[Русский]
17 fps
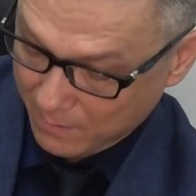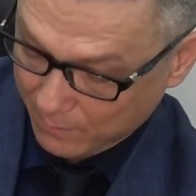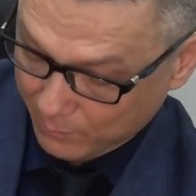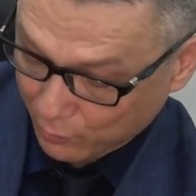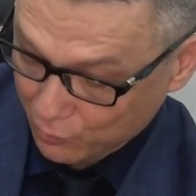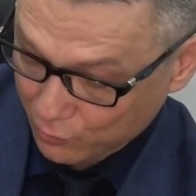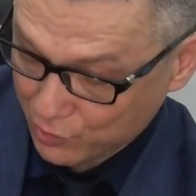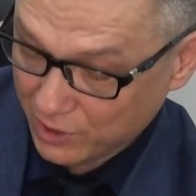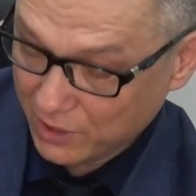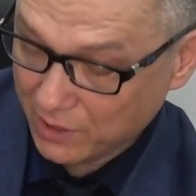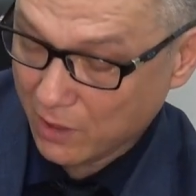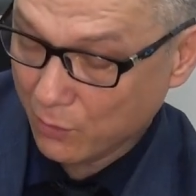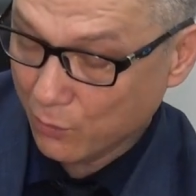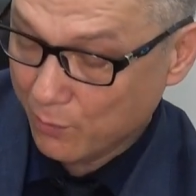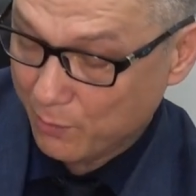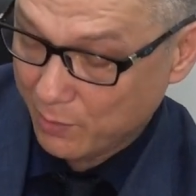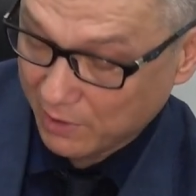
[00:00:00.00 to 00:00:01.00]

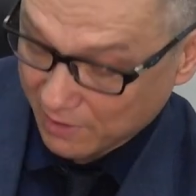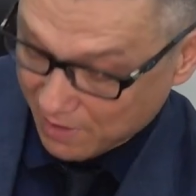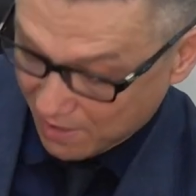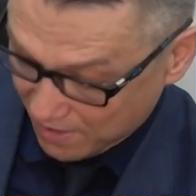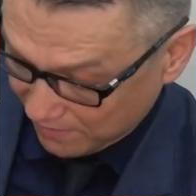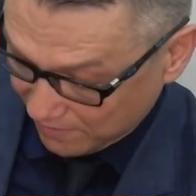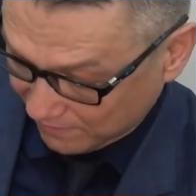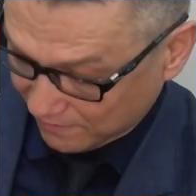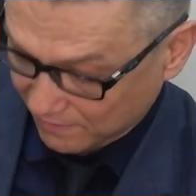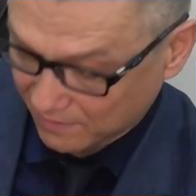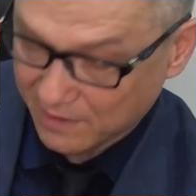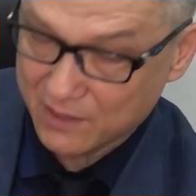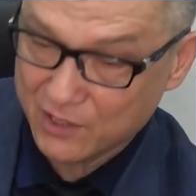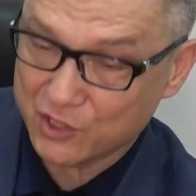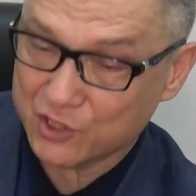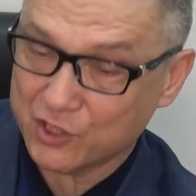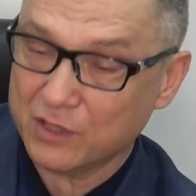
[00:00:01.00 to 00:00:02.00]
Пружина упирается,
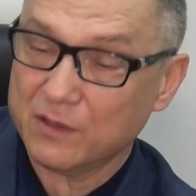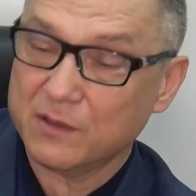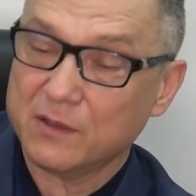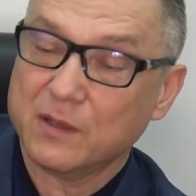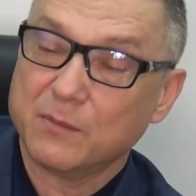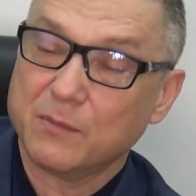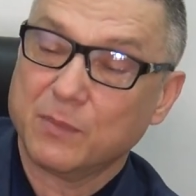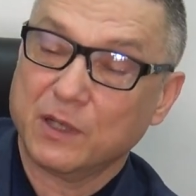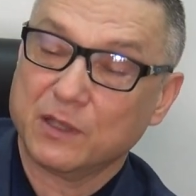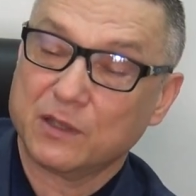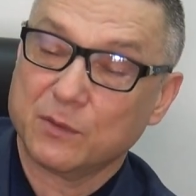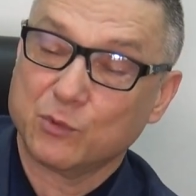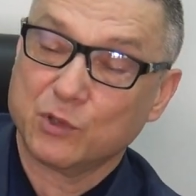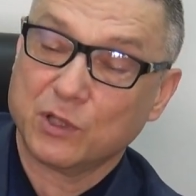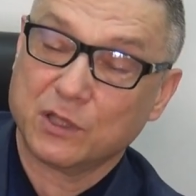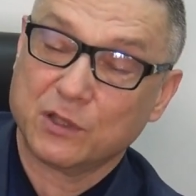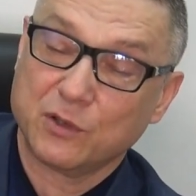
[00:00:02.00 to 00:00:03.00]
конечно,
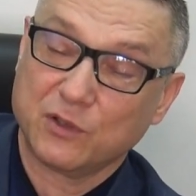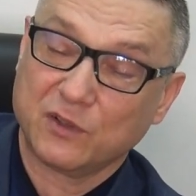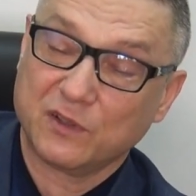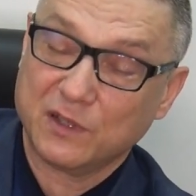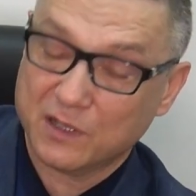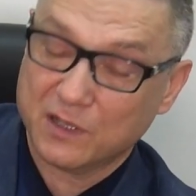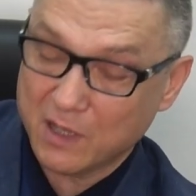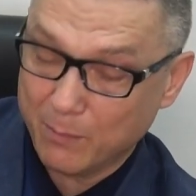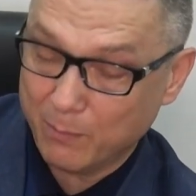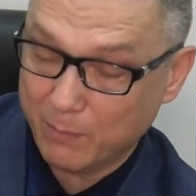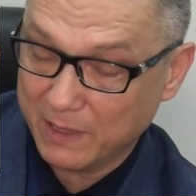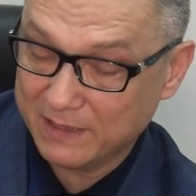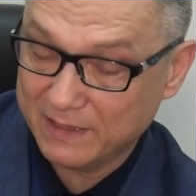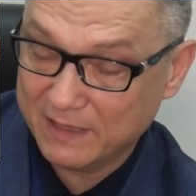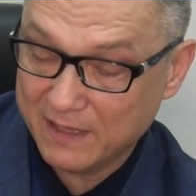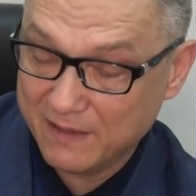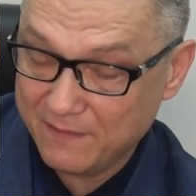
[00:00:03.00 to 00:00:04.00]
поэтому надо ее слегка
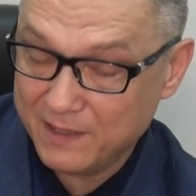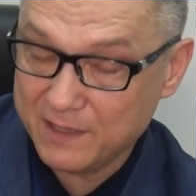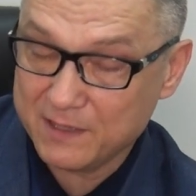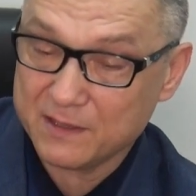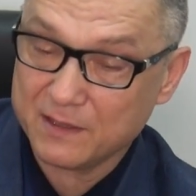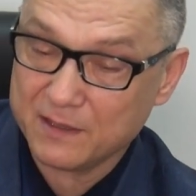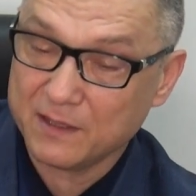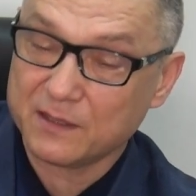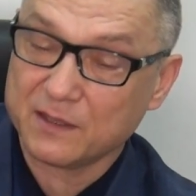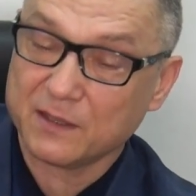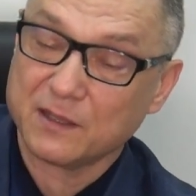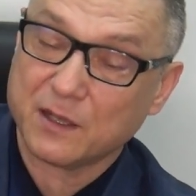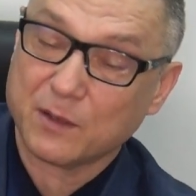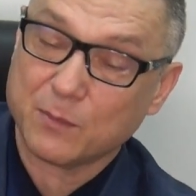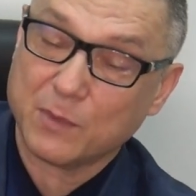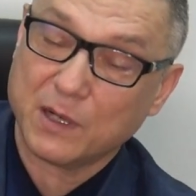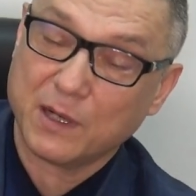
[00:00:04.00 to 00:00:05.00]
поддавить, это
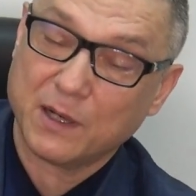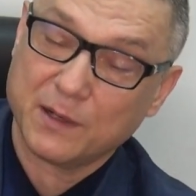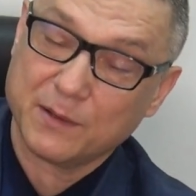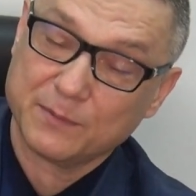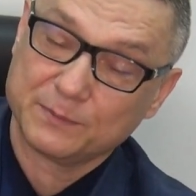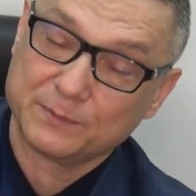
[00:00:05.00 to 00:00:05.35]
нормально.